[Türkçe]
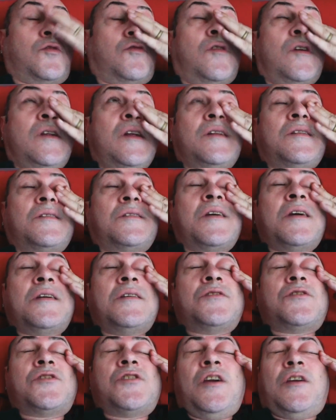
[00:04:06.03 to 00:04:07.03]
tuvalette
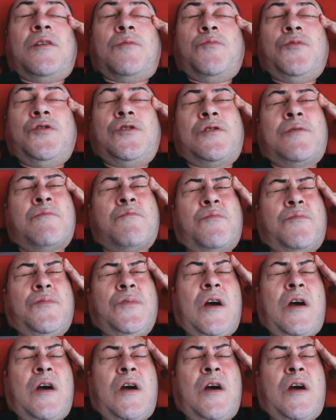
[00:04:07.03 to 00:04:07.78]
çekmiştim.